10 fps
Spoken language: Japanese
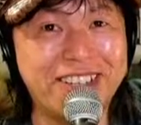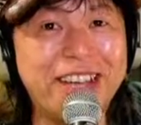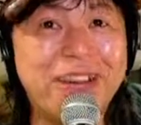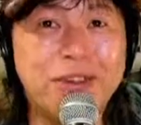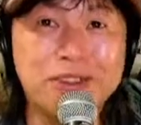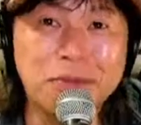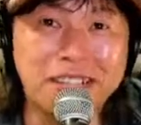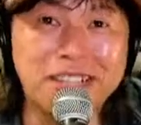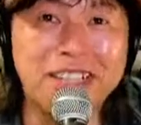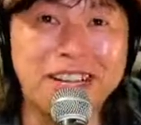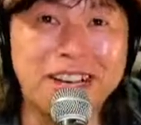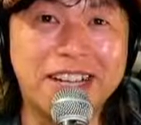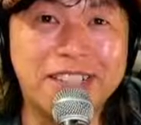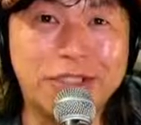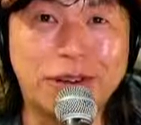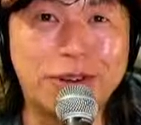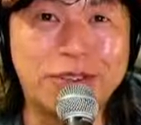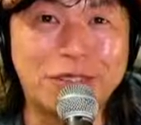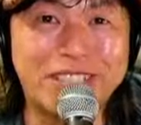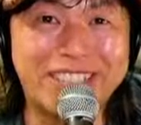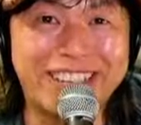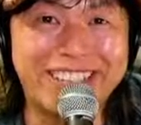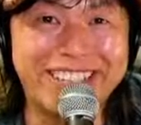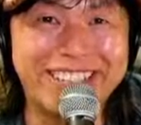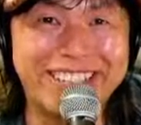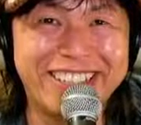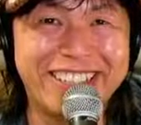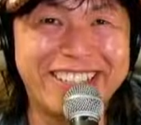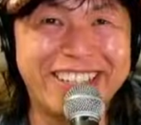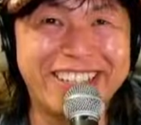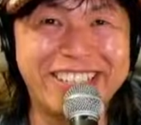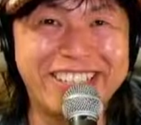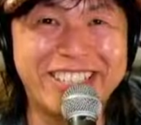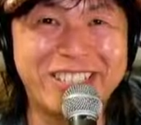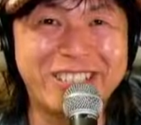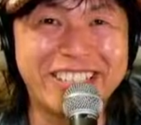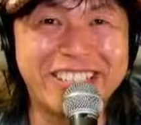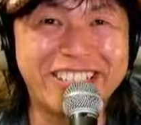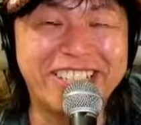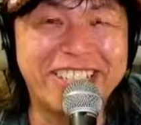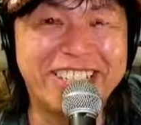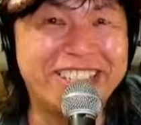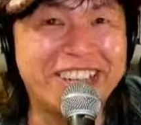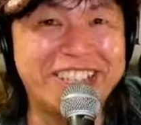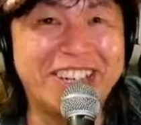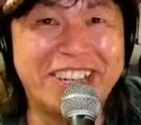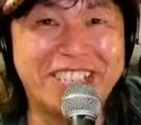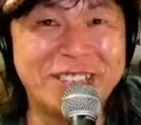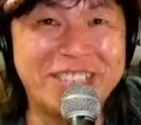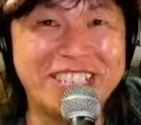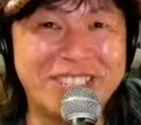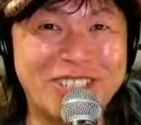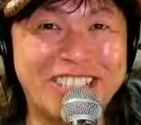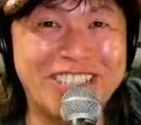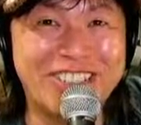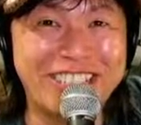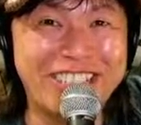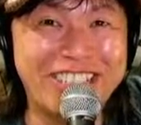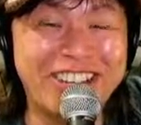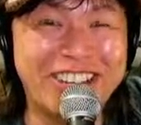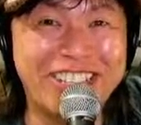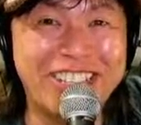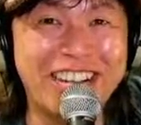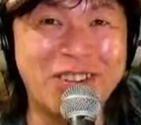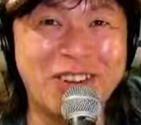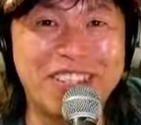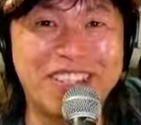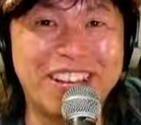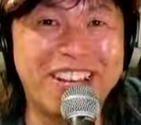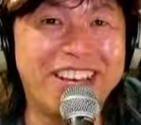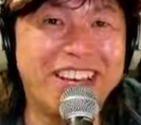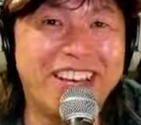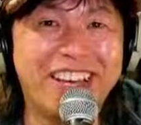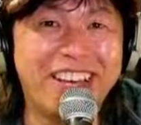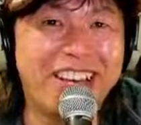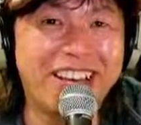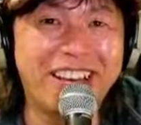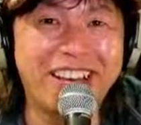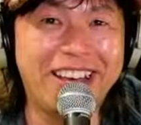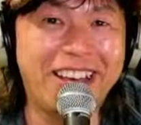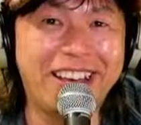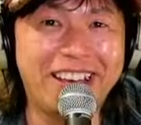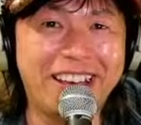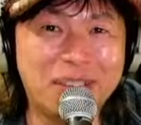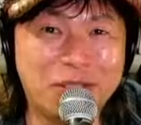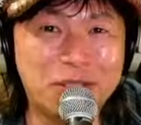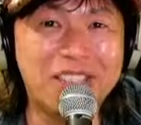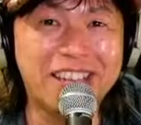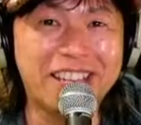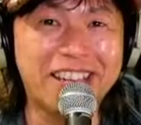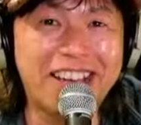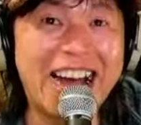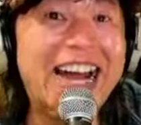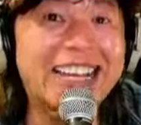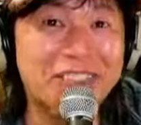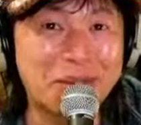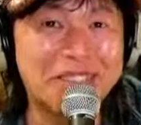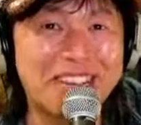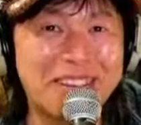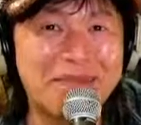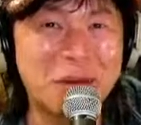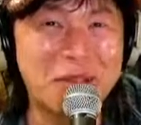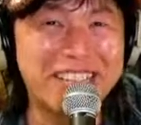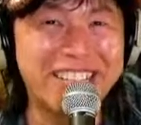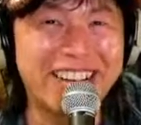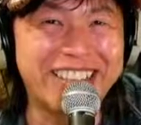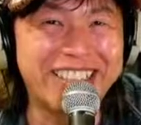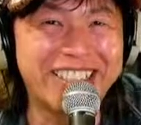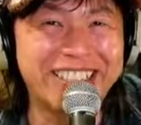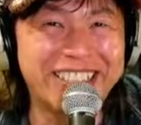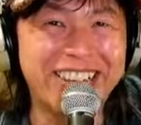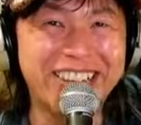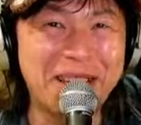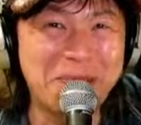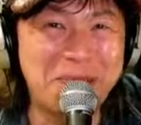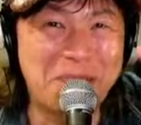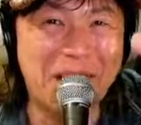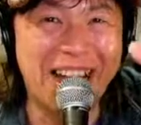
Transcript: えー、今週もね、素敵な1週間をお過ごしください。1月1日、じゃあ、じゃあ11月1日の 1, 1並びの日にね、えー、お付き合いいただきありがとうございました。ボビーでした。じゃあね、バイ。